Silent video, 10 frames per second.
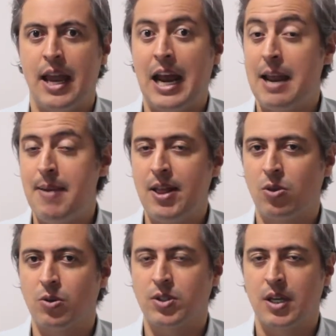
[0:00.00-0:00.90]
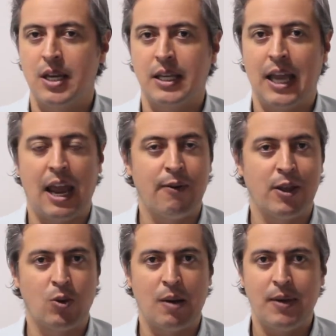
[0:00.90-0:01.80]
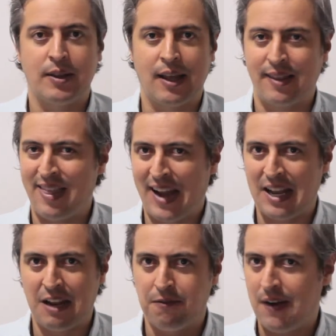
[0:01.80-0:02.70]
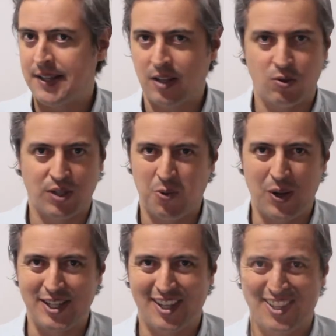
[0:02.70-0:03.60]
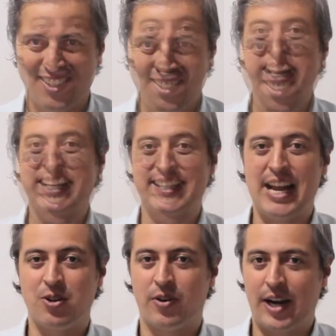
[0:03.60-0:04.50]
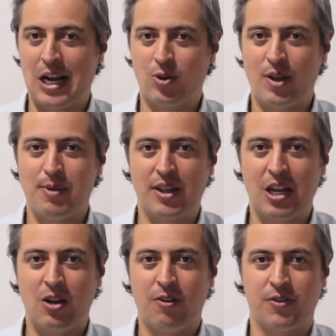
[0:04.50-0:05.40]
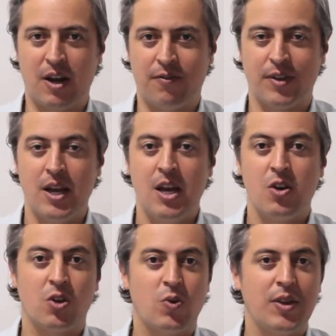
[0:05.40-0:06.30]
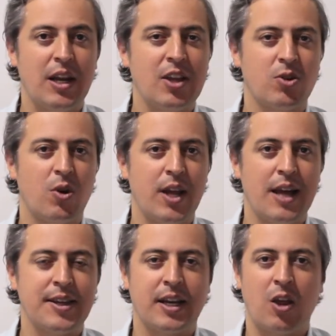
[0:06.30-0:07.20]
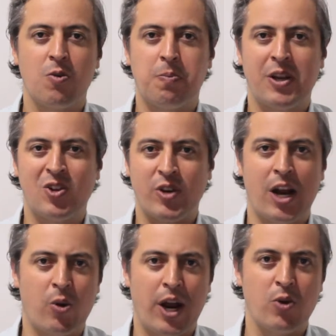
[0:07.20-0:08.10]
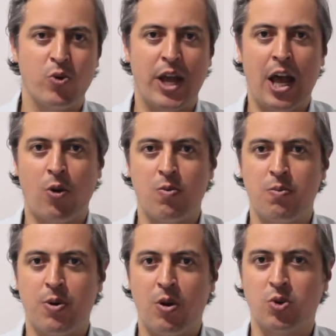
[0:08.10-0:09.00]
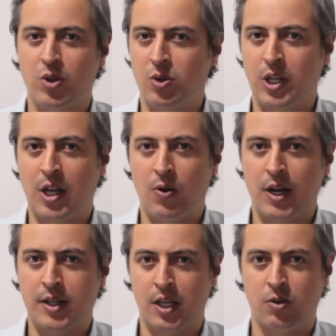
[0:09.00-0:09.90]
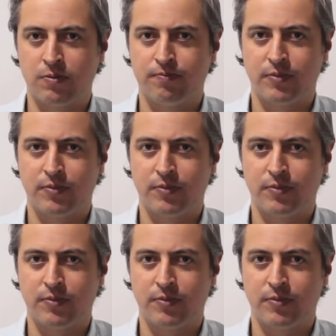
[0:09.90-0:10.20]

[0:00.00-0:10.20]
Elementos que eventualmente tendrán nefastas consecuencias. El extraño, relato también de Lovecraft, nos cuenta la historia acerca de un prisionero en un herrumbroso y solitario castillo.